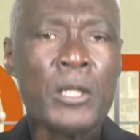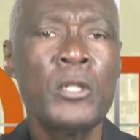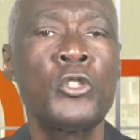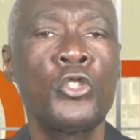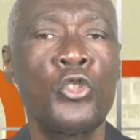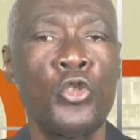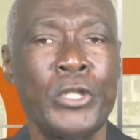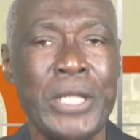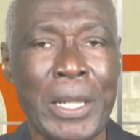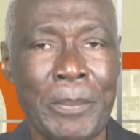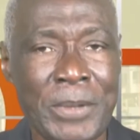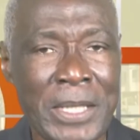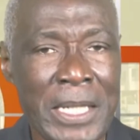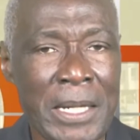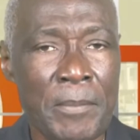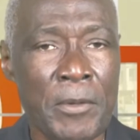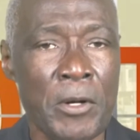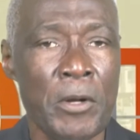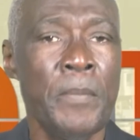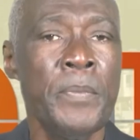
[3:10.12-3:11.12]

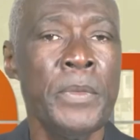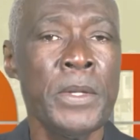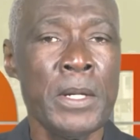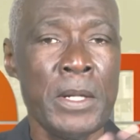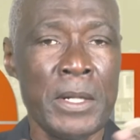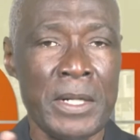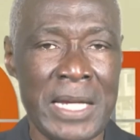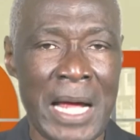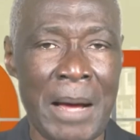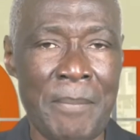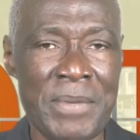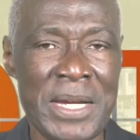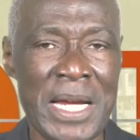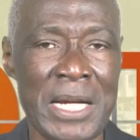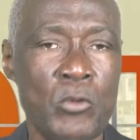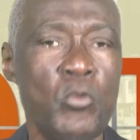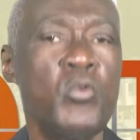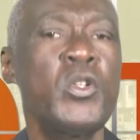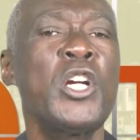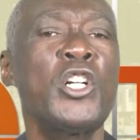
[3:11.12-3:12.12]
susceptibles
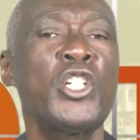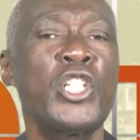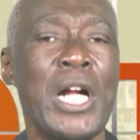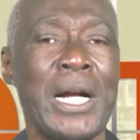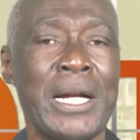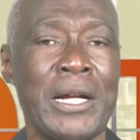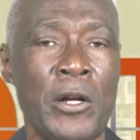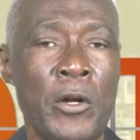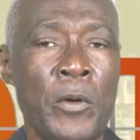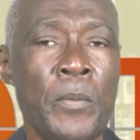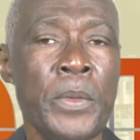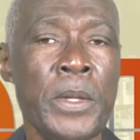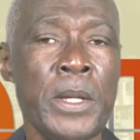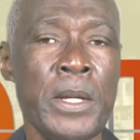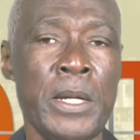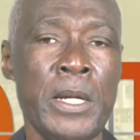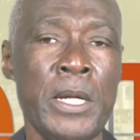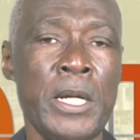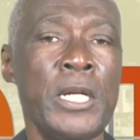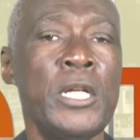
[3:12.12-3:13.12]
d'amener tout un chacun
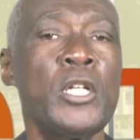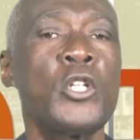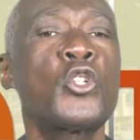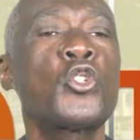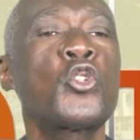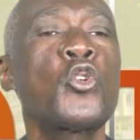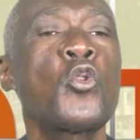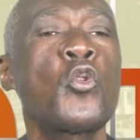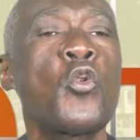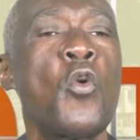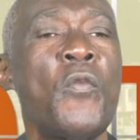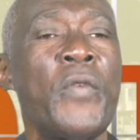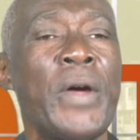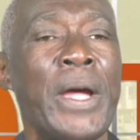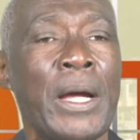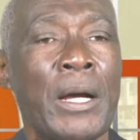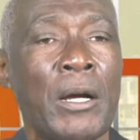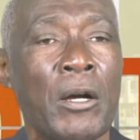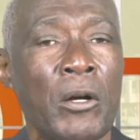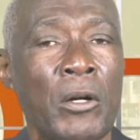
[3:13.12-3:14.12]
se
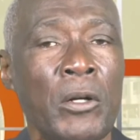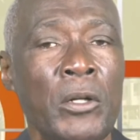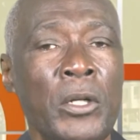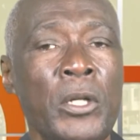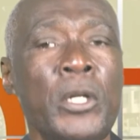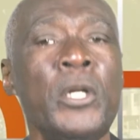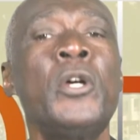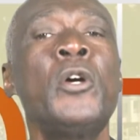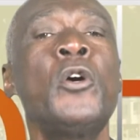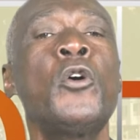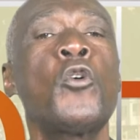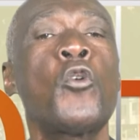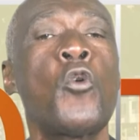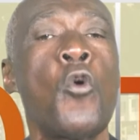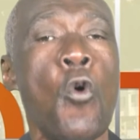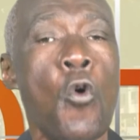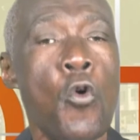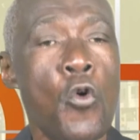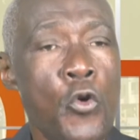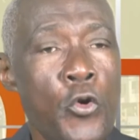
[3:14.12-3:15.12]
convaincre
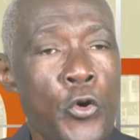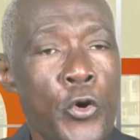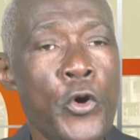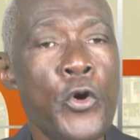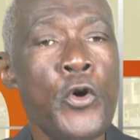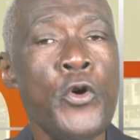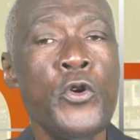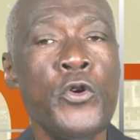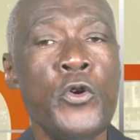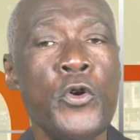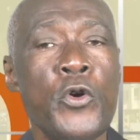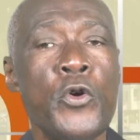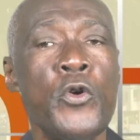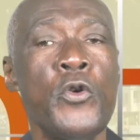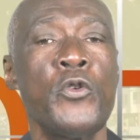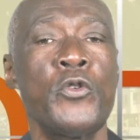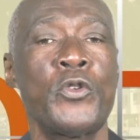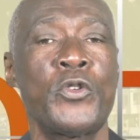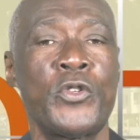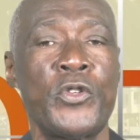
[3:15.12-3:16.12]
qu'au lieu de
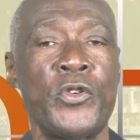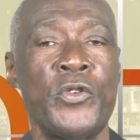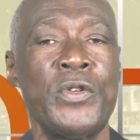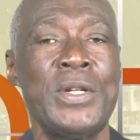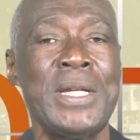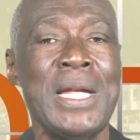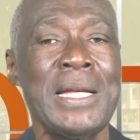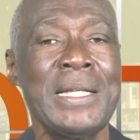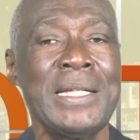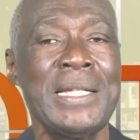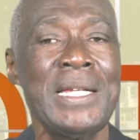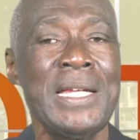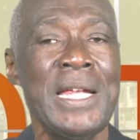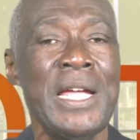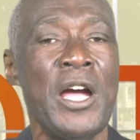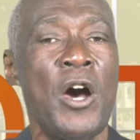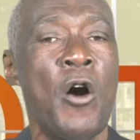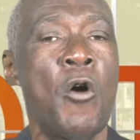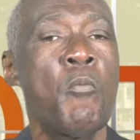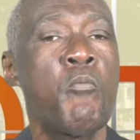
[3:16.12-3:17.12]
se
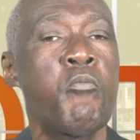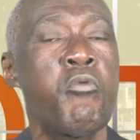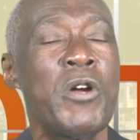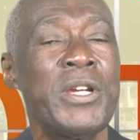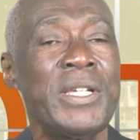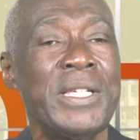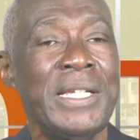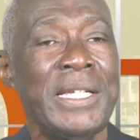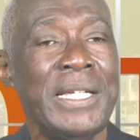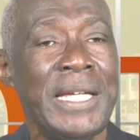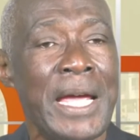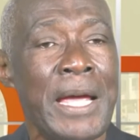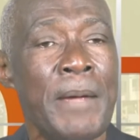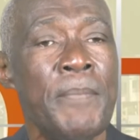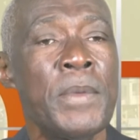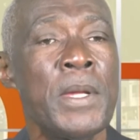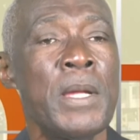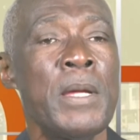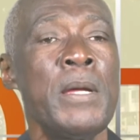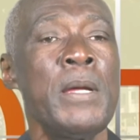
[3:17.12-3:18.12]
dessiner en pointillé,
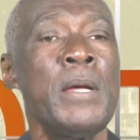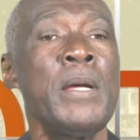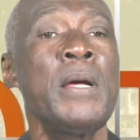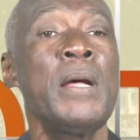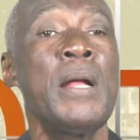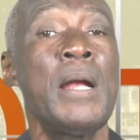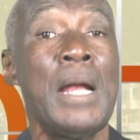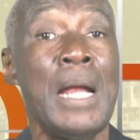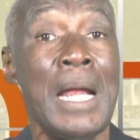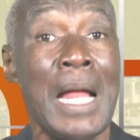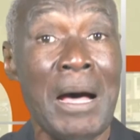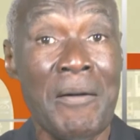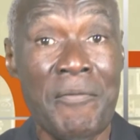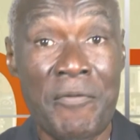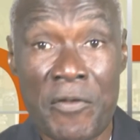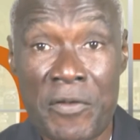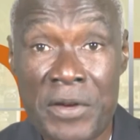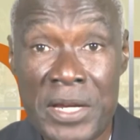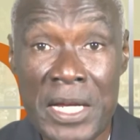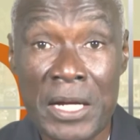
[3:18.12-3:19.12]

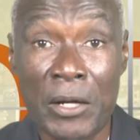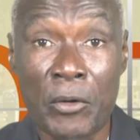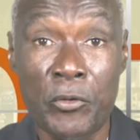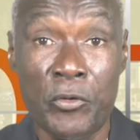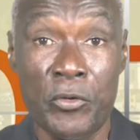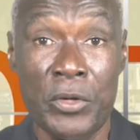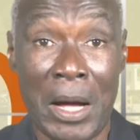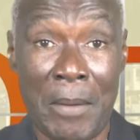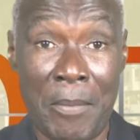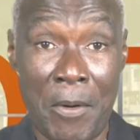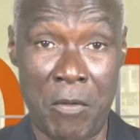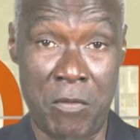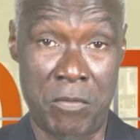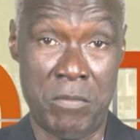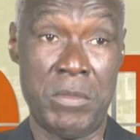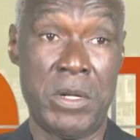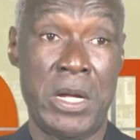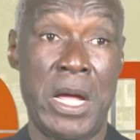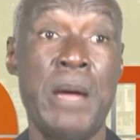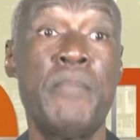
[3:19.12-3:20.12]
l'avenir du Gabon
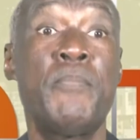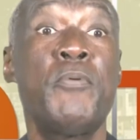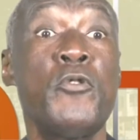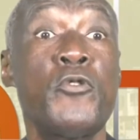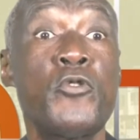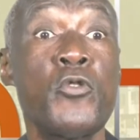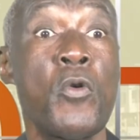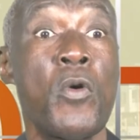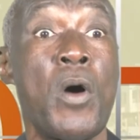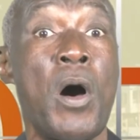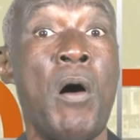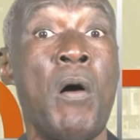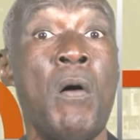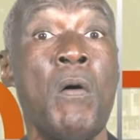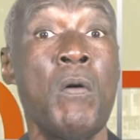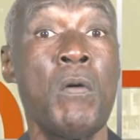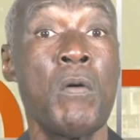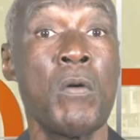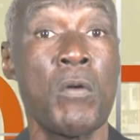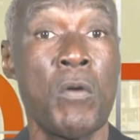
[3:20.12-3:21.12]
est plutôt en
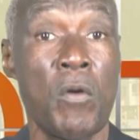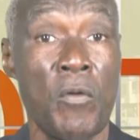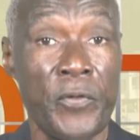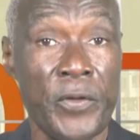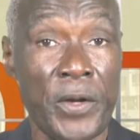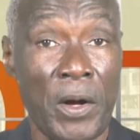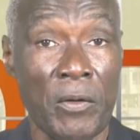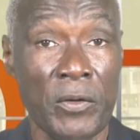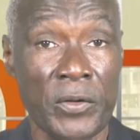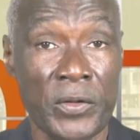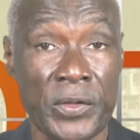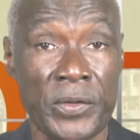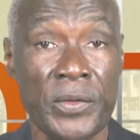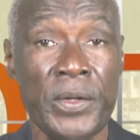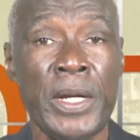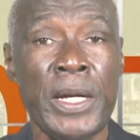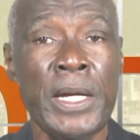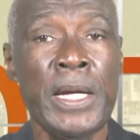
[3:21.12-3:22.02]
confiance.